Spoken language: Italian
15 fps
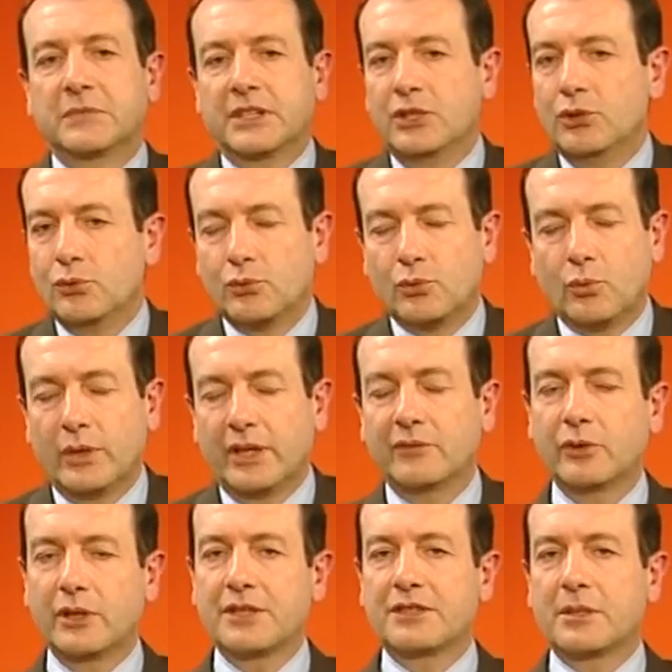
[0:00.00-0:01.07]
chiunque
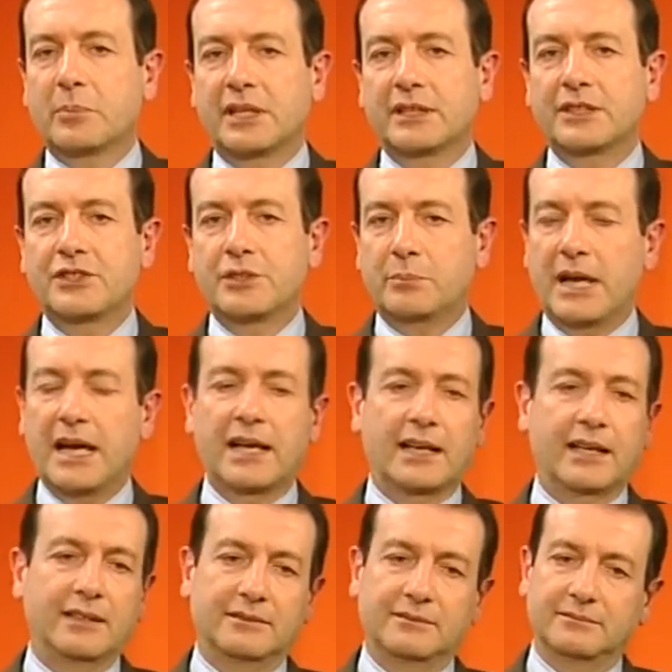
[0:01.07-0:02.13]
volesse
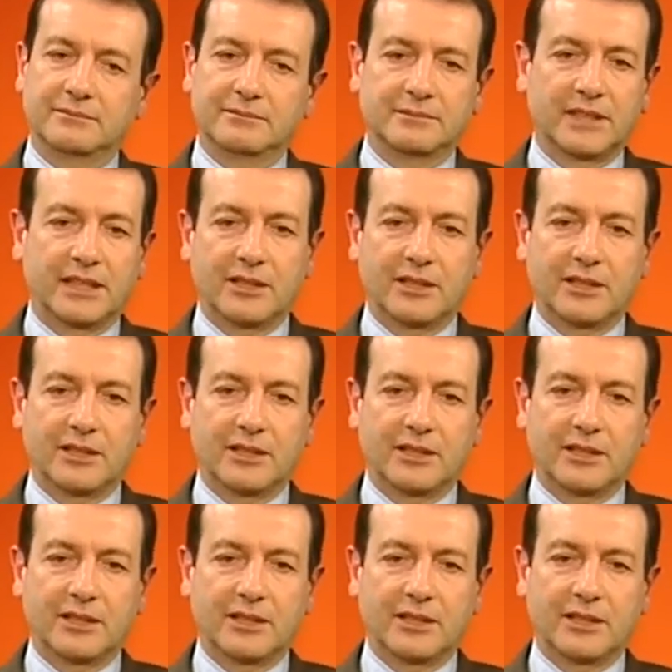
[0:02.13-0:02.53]
partecipare, mm,